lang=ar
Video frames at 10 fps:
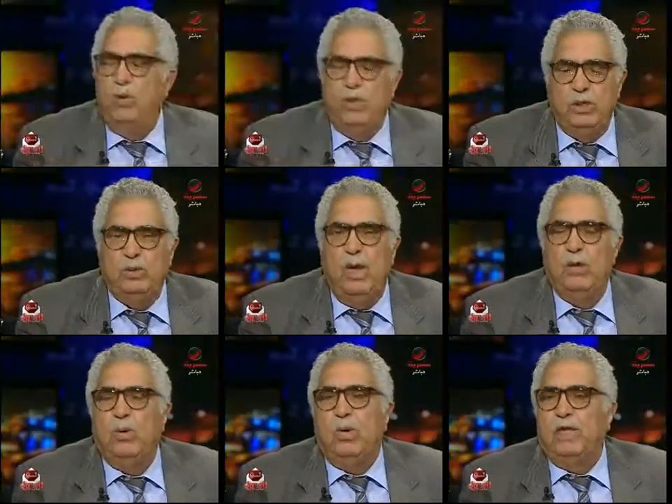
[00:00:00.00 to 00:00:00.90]
وأريد
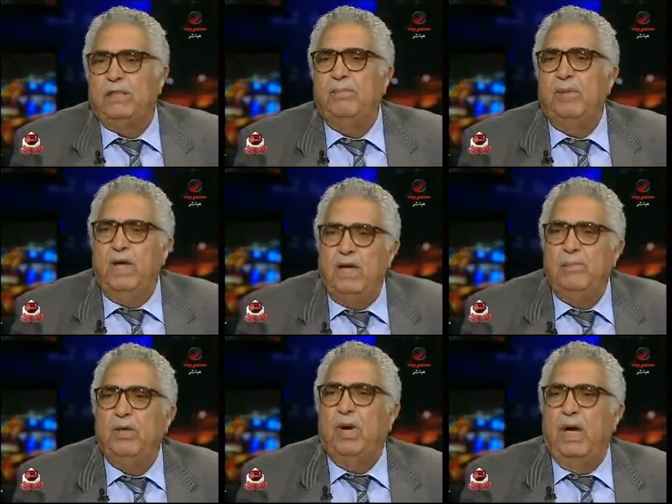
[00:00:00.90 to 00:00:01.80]
أن أقدم
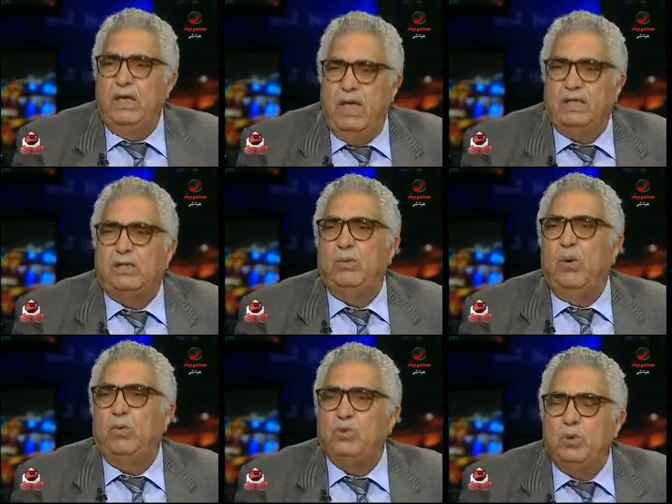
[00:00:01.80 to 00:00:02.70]
علمي وحياتي
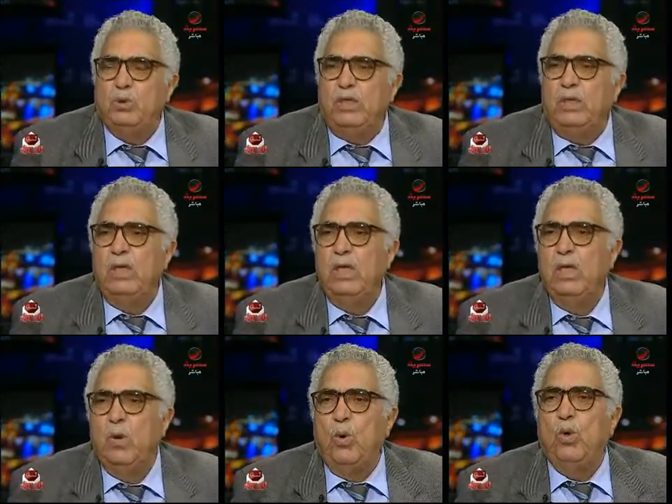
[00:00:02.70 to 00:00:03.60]
ووجودي
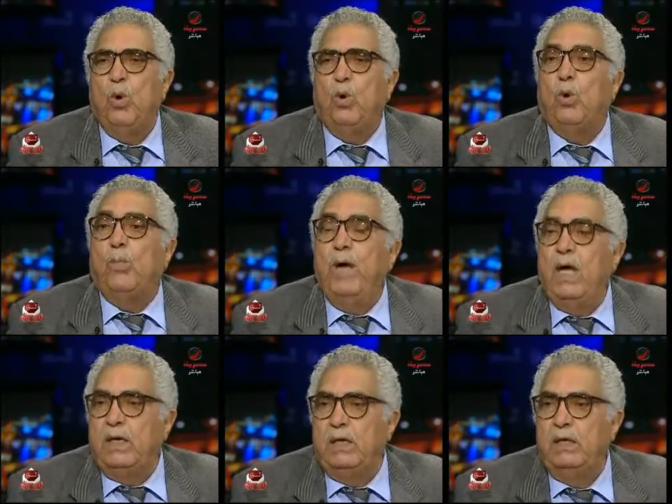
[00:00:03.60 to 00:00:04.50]
كله
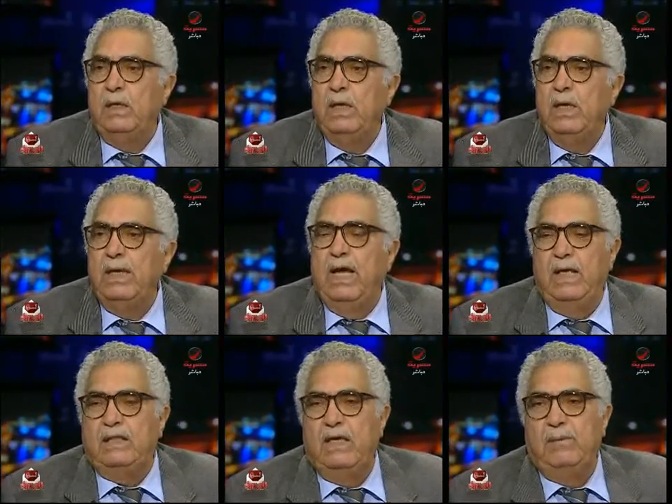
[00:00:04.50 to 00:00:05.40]
قربانا
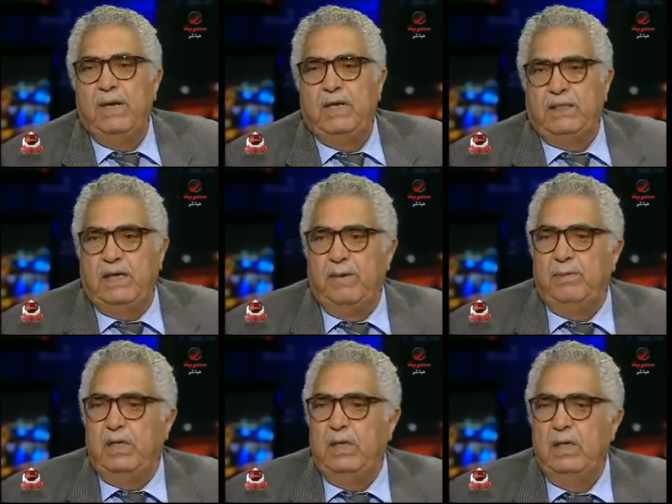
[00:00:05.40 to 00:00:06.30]
لهذه البلد
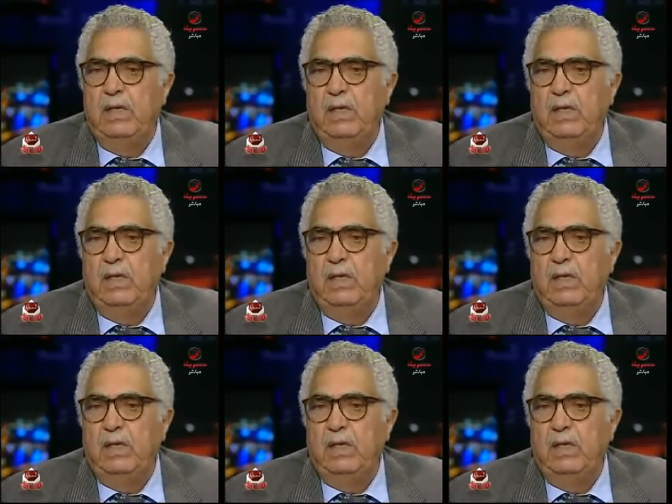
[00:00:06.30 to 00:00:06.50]
الجميل